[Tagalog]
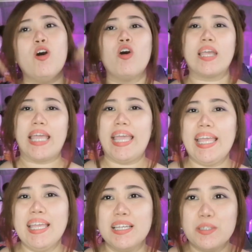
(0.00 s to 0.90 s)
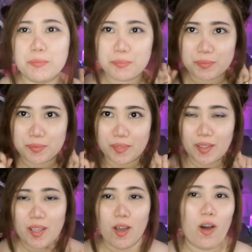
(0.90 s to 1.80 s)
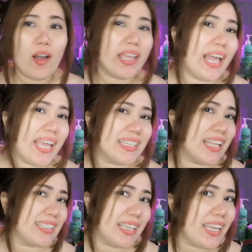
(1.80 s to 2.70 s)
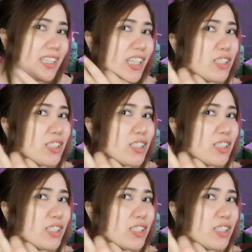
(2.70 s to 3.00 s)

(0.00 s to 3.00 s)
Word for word: Okay? Okay guys, that's it.